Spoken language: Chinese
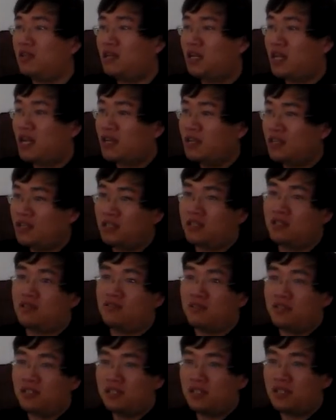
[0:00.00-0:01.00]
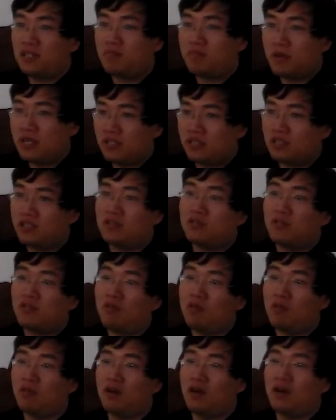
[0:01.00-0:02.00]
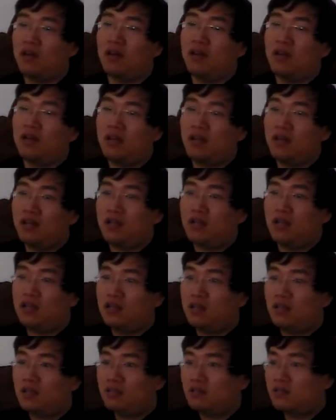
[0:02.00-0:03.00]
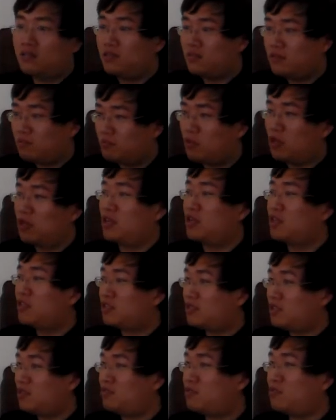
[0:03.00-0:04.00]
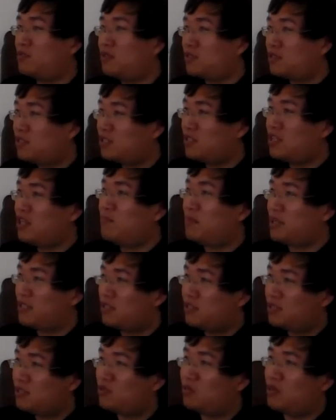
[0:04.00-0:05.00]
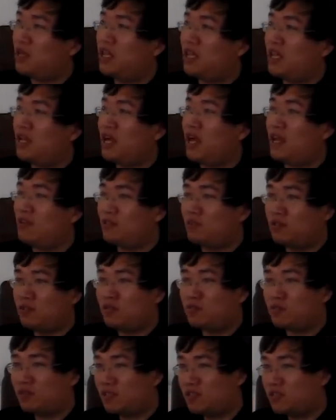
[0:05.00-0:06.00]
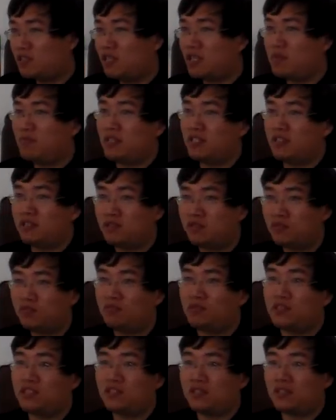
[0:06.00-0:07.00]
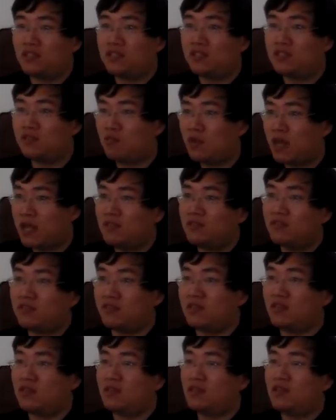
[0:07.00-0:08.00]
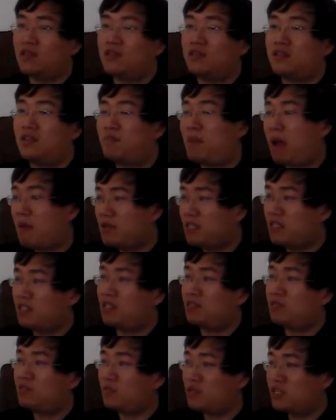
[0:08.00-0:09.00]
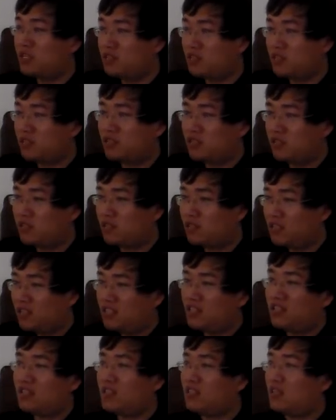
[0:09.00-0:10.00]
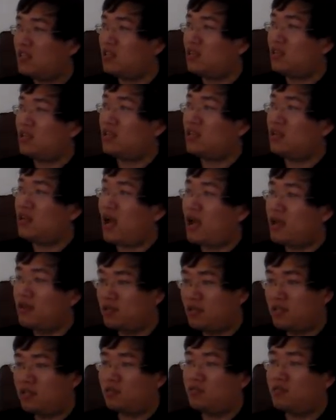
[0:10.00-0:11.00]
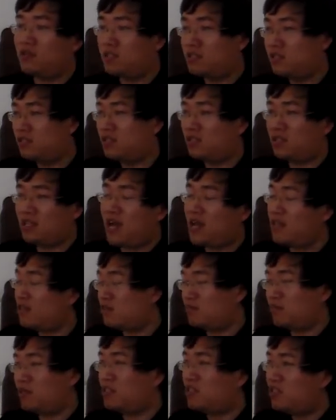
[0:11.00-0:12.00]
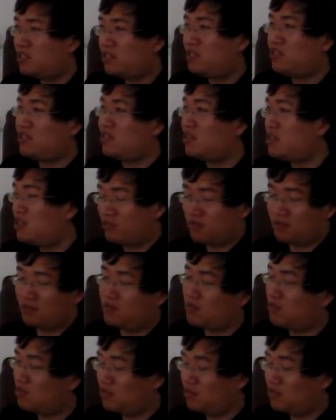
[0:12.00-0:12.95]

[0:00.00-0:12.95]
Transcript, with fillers: 赫拉克利特说世界的本质是火，某个就说世界的本质是水，还有人说世界的本质是数字，是原子，阿连德说是是一，还有人说是其他的什么气，各种。